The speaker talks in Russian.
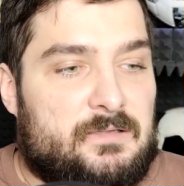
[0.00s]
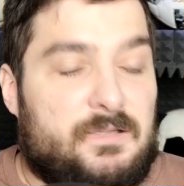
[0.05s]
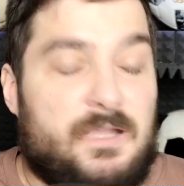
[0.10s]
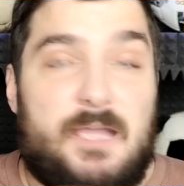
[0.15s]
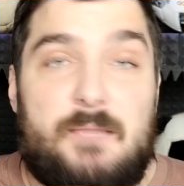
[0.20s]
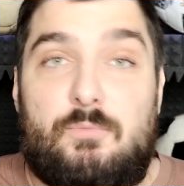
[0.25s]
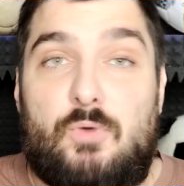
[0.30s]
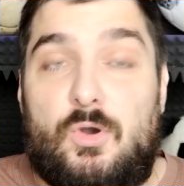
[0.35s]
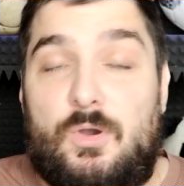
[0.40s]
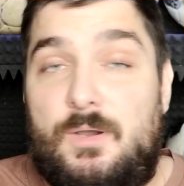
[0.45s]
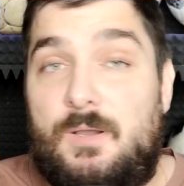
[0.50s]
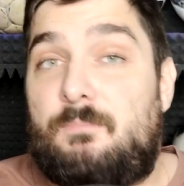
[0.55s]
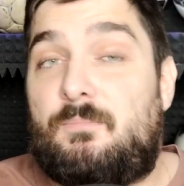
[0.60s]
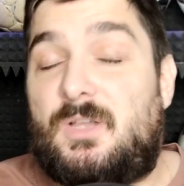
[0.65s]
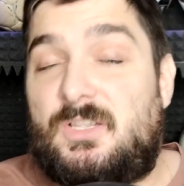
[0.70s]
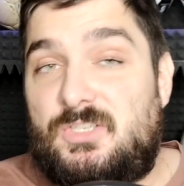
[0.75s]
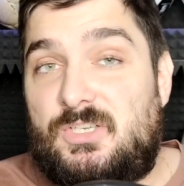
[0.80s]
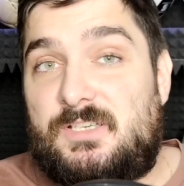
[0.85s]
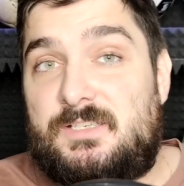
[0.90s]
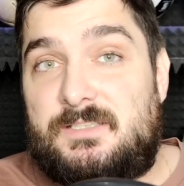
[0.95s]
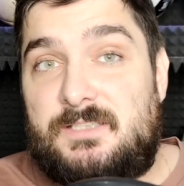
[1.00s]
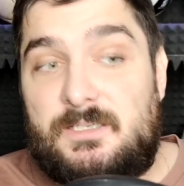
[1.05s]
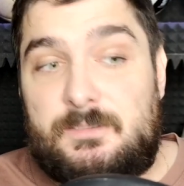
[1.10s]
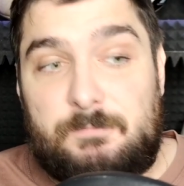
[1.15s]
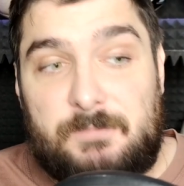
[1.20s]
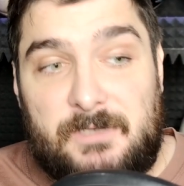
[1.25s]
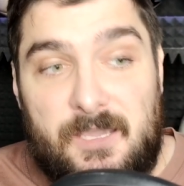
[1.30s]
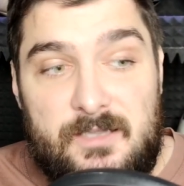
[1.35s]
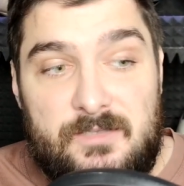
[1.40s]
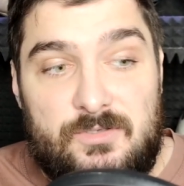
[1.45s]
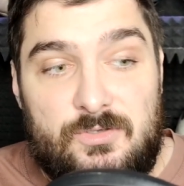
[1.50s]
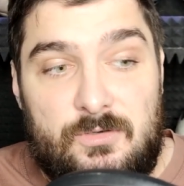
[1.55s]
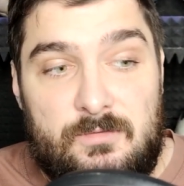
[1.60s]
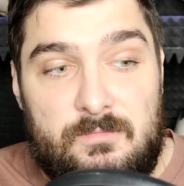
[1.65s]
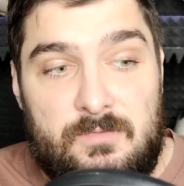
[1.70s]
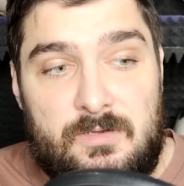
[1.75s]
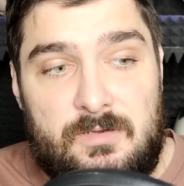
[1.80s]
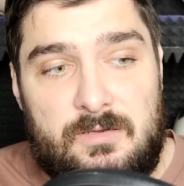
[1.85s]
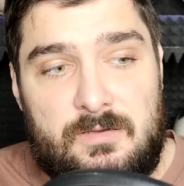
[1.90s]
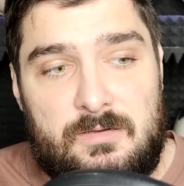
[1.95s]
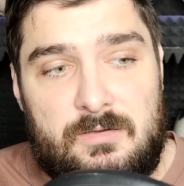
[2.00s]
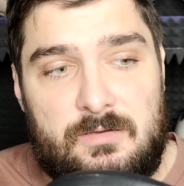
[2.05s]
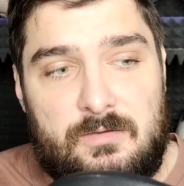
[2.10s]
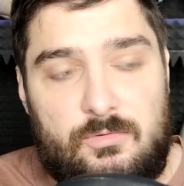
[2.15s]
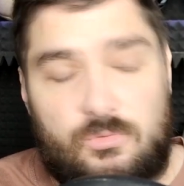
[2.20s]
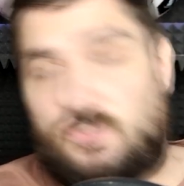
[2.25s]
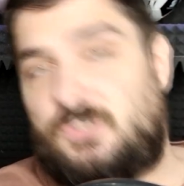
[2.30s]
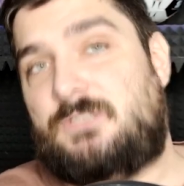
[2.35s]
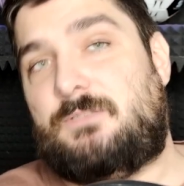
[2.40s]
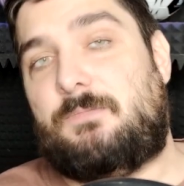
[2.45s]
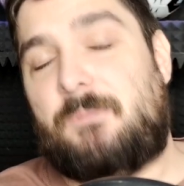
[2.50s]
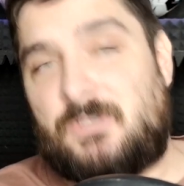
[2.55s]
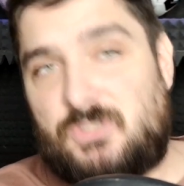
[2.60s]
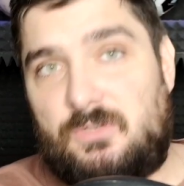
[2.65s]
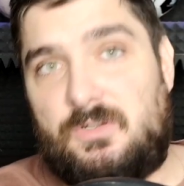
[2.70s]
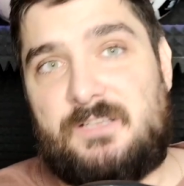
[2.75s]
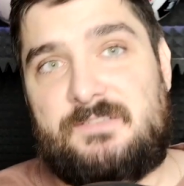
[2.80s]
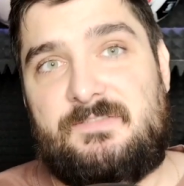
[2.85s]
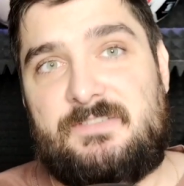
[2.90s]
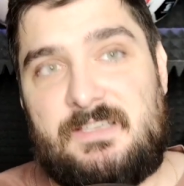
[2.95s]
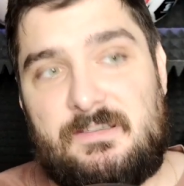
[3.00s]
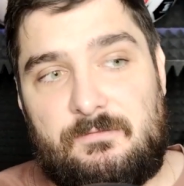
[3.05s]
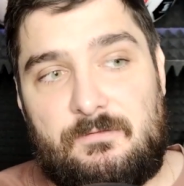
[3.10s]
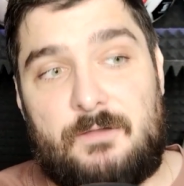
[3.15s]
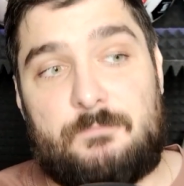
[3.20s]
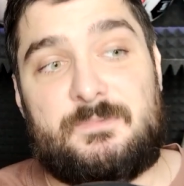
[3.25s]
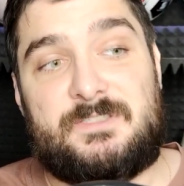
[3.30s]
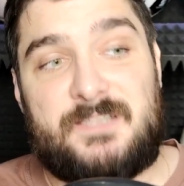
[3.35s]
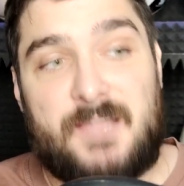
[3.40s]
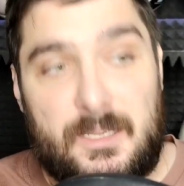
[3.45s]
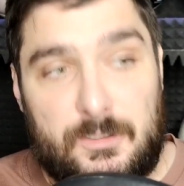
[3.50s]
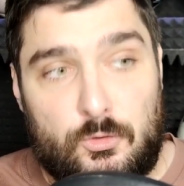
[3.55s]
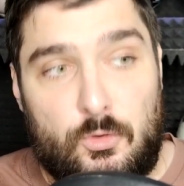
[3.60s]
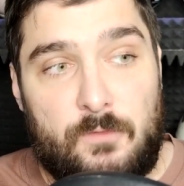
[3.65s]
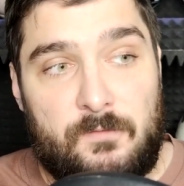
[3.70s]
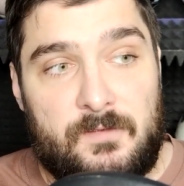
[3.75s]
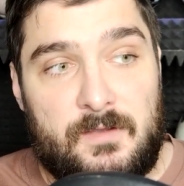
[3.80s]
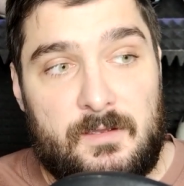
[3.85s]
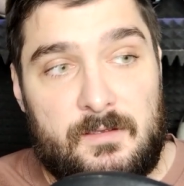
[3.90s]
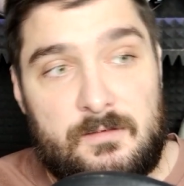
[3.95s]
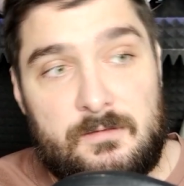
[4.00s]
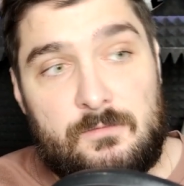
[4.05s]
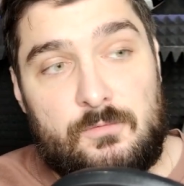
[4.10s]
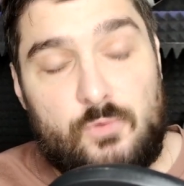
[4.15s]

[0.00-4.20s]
Дай бог, мы через них пройдем. Хочется пожелать всем вам здоровья,